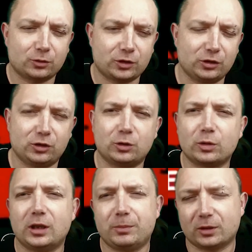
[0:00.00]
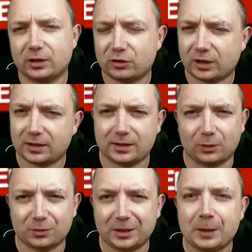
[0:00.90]
części drugiej, piątej,
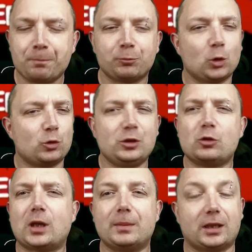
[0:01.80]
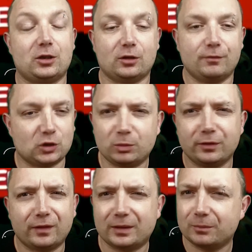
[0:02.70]
48, już nie szukamy jakiejś
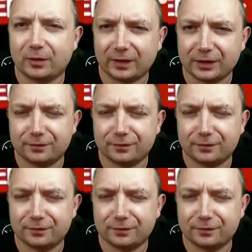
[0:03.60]
wysublimowanej